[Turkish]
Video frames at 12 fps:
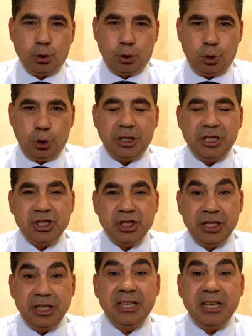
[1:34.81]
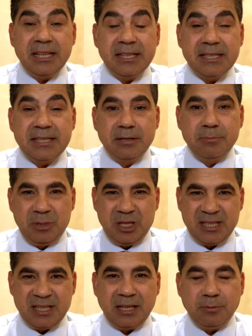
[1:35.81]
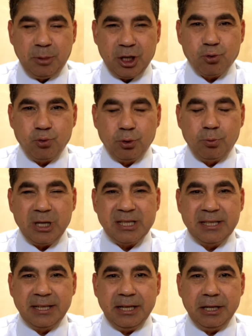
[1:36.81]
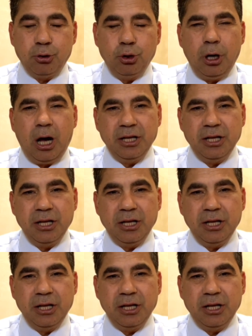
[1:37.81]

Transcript: Çünkü kişinin kendisinin bizzat başvurması gerekiyor.